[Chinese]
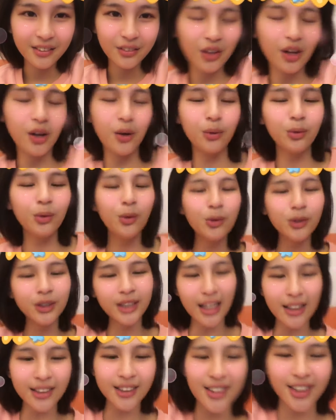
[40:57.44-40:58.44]
对，互
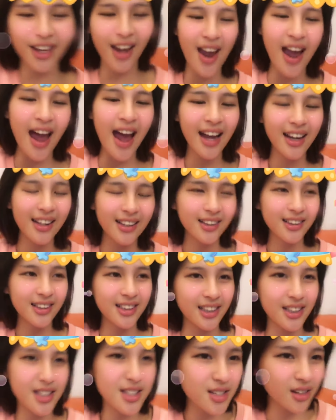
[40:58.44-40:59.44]
相谁嗨的节
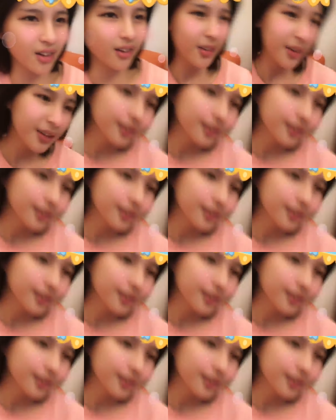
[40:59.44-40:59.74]
奏。